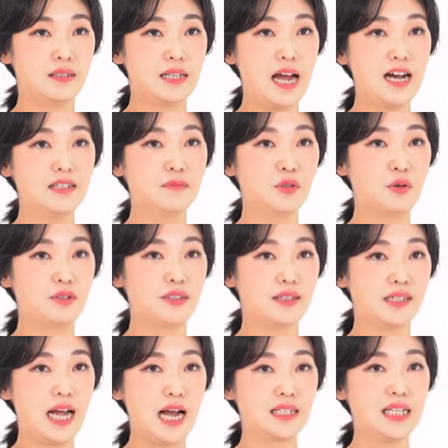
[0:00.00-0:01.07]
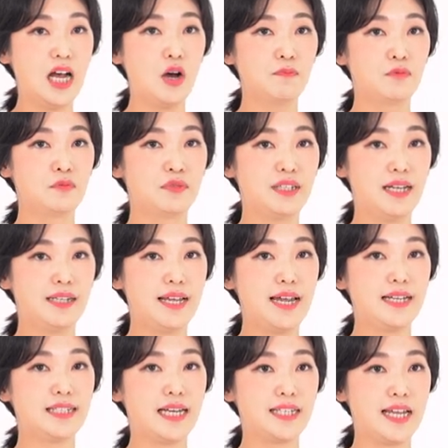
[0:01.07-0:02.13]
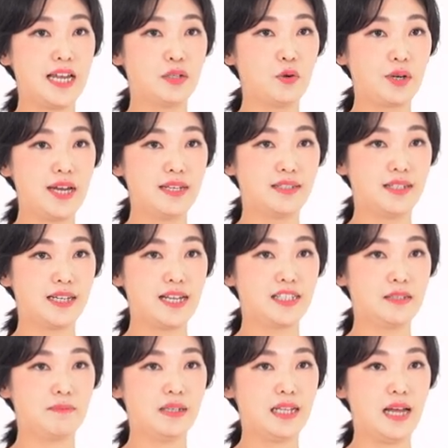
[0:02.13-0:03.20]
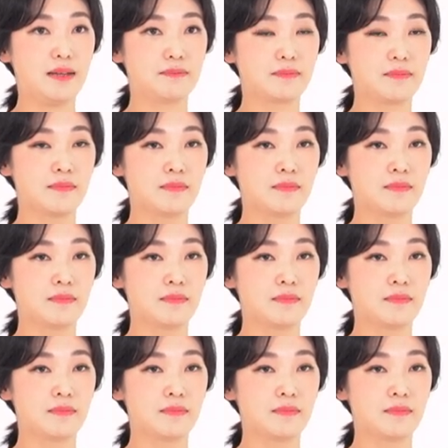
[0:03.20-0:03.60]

다음으로는 각 사업 부문에 대해 자세히 소개해 드리겠습니다.